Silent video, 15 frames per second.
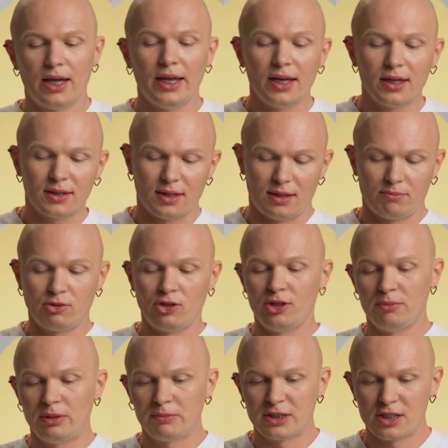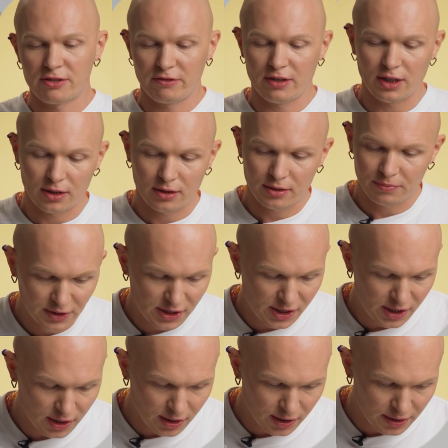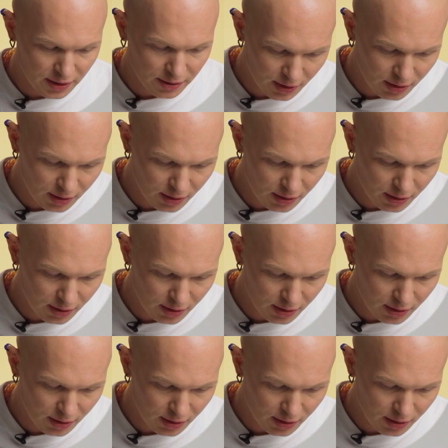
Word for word: это мой любимый цвет, серый,